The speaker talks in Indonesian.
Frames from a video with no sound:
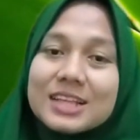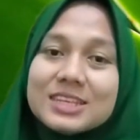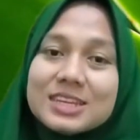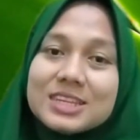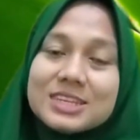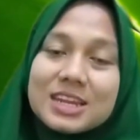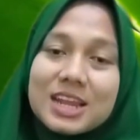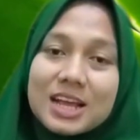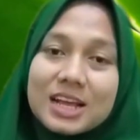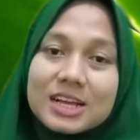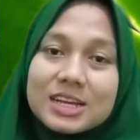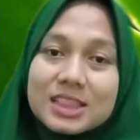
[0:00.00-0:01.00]
Ciri-ciri
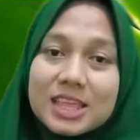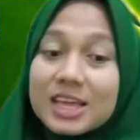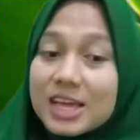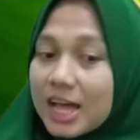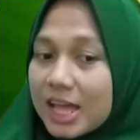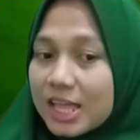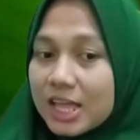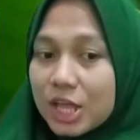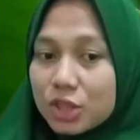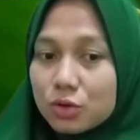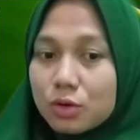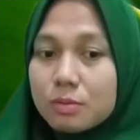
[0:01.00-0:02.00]
yang ketiga
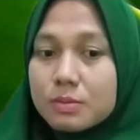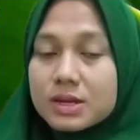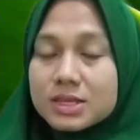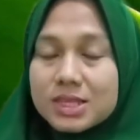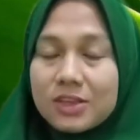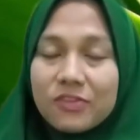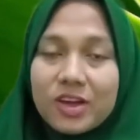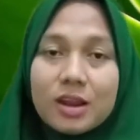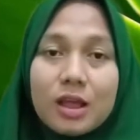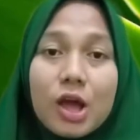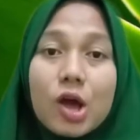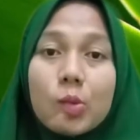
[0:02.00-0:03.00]
yaitu bersifat